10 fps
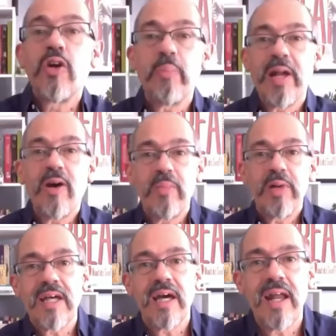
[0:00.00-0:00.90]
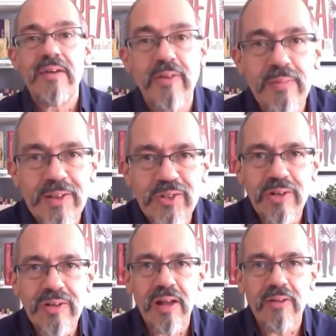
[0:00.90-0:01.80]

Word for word: Solo para completar la información,